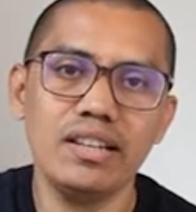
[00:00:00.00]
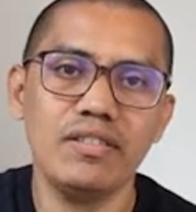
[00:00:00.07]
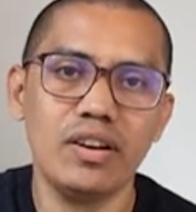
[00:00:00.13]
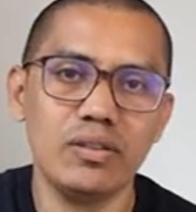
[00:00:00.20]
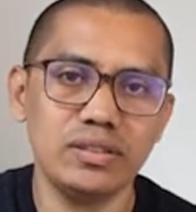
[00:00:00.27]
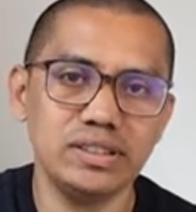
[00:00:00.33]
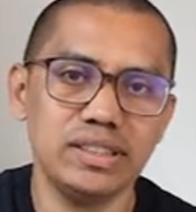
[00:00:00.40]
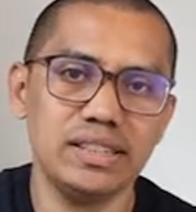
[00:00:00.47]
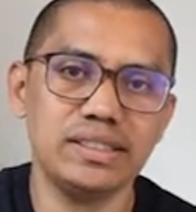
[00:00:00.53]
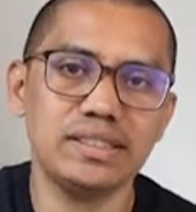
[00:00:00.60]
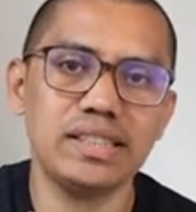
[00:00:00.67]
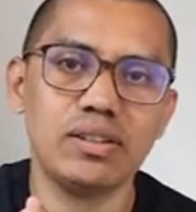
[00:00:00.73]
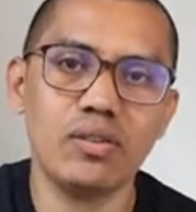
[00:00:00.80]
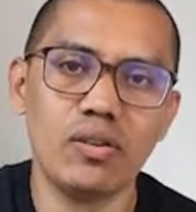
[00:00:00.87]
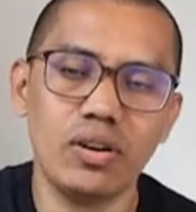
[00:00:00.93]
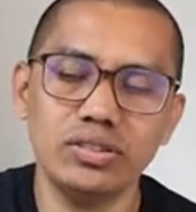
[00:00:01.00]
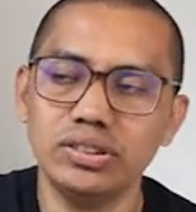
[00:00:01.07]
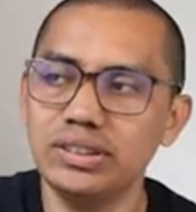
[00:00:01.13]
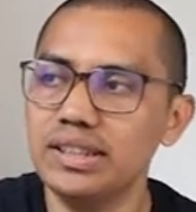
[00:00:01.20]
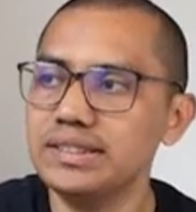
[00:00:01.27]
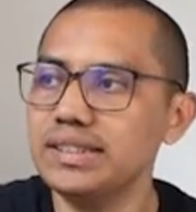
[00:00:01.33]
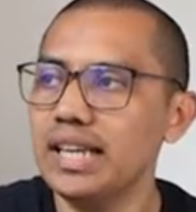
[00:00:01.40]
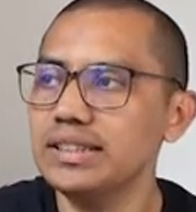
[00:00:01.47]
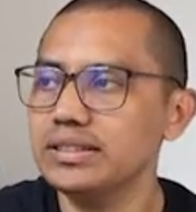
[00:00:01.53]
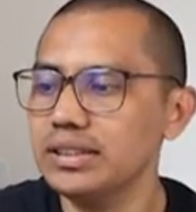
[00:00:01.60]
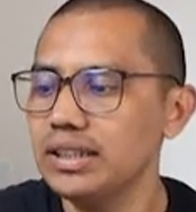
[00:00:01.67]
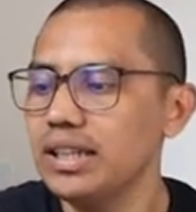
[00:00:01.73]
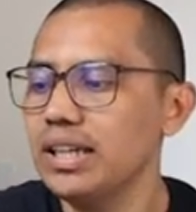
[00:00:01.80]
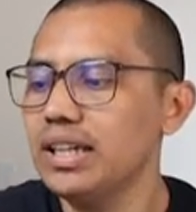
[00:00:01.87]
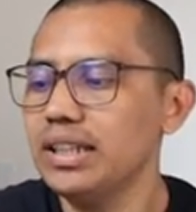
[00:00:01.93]
ele vai conseguir acessar com código de
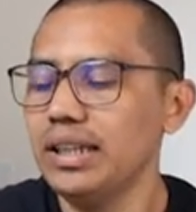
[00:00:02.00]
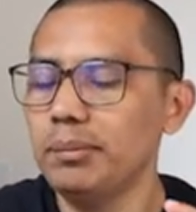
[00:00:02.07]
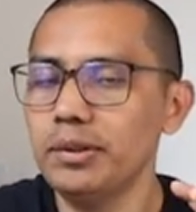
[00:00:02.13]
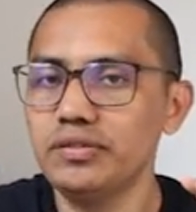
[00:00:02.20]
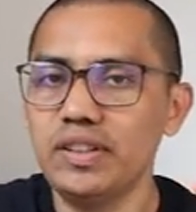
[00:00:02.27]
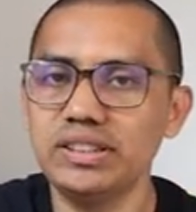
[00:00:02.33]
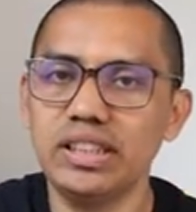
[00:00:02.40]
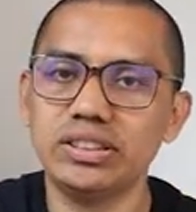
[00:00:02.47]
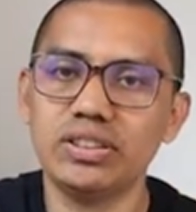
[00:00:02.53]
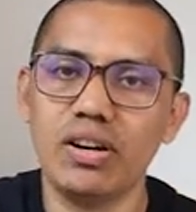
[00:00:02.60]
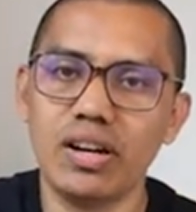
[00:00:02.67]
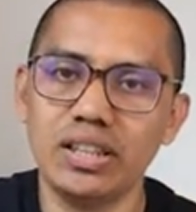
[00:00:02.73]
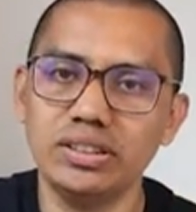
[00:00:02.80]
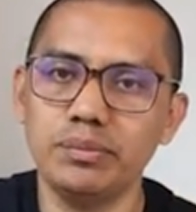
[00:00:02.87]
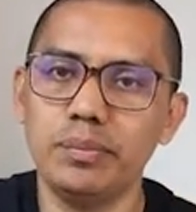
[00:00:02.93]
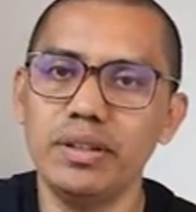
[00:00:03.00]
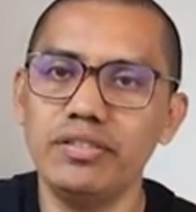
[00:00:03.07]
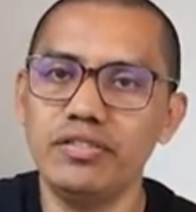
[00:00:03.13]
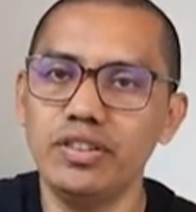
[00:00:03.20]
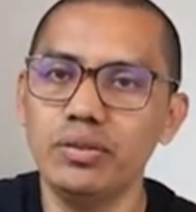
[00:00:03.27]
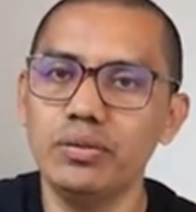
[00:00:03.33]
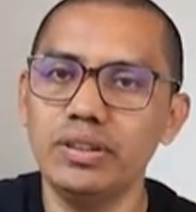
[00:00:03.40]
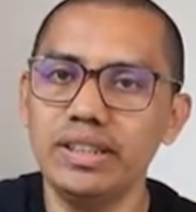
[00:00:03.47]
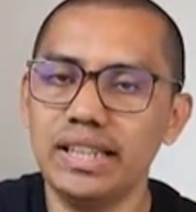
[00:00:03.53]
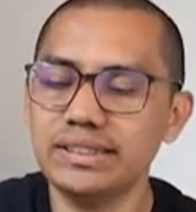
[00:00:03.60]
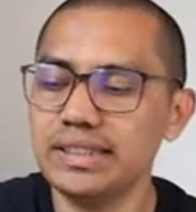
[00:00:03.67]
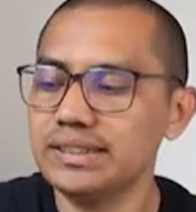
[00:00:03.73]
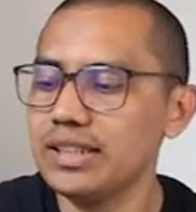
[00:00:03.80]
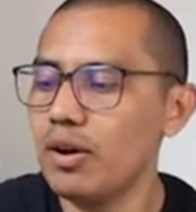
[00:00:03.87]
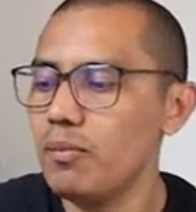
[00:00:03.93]
acesso, depois fazer a troca de perfil e
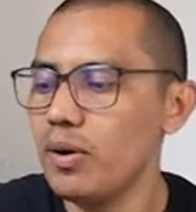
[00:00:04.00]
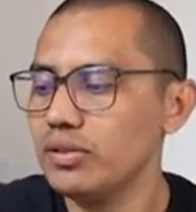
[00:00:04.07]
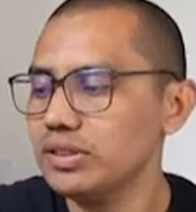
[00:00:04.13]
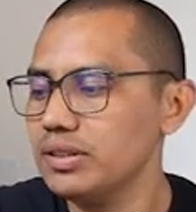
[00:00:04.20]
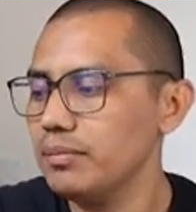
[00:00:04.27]
acessar o modo